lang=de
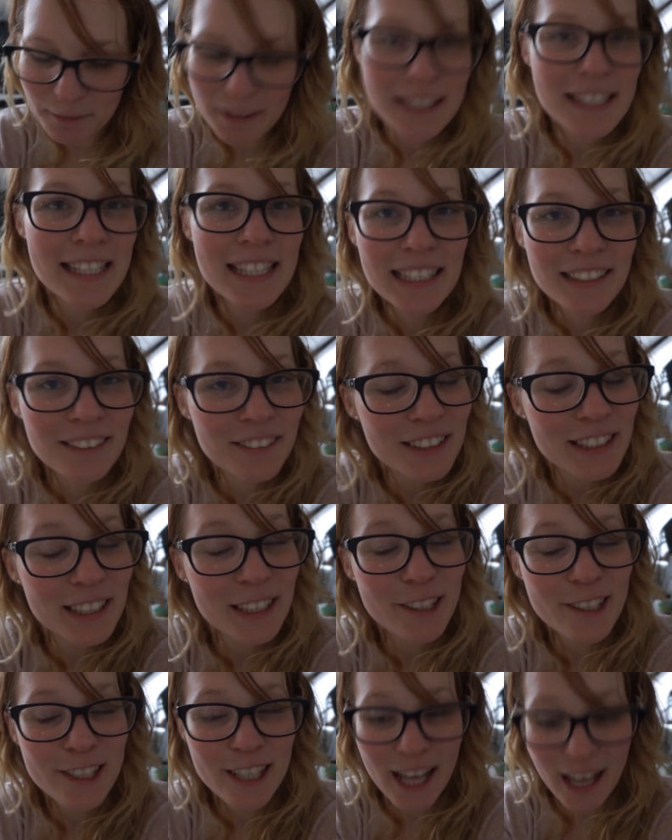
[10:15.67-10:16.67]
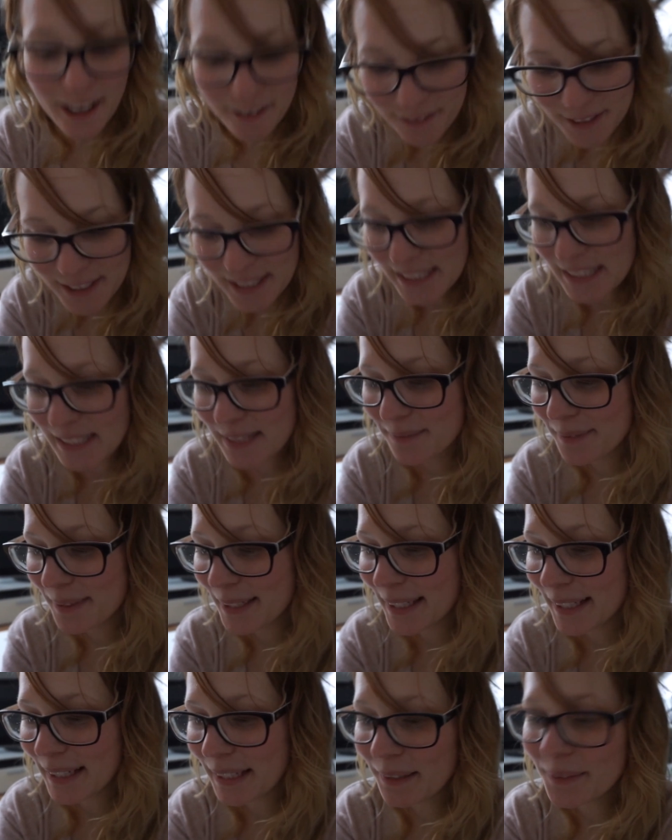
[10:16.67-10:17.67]
Hat sehr ruhig geschlafen, seit ich
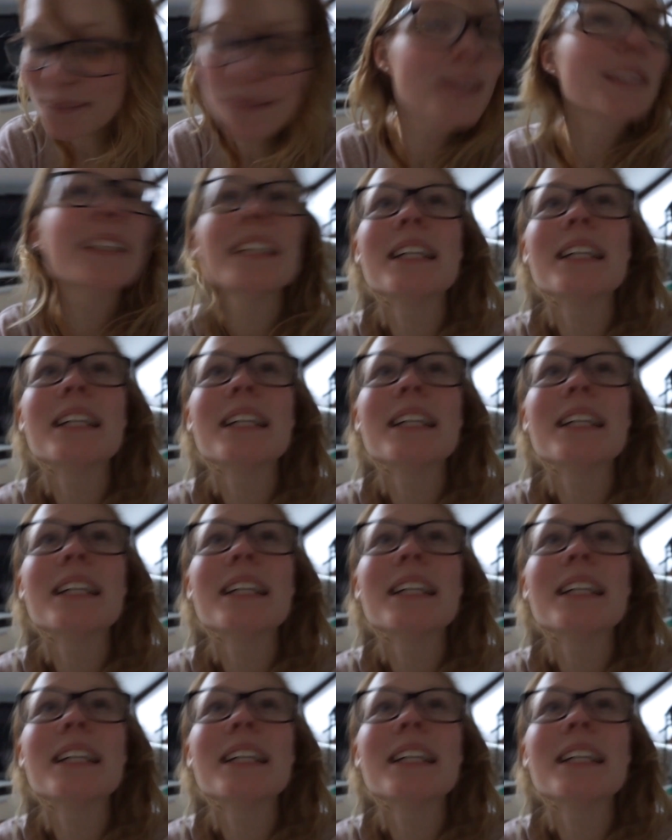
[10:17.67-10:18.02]
Milena geholt